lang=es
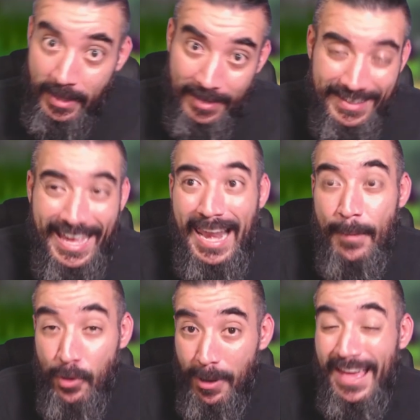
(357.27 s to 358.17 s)
Así que la
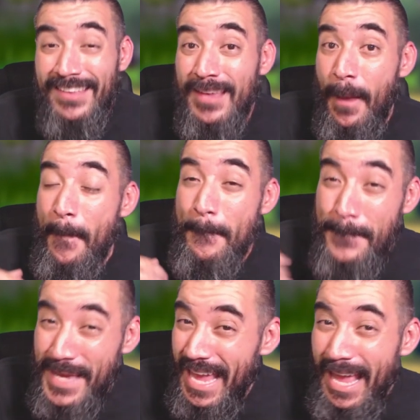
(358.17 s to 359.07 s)
probabilidad es
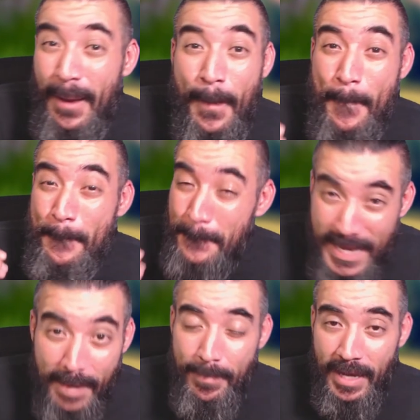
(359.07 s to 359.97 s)
bien,
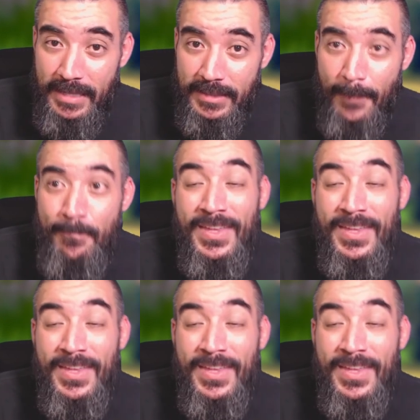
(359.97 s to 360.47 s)
bien bajita.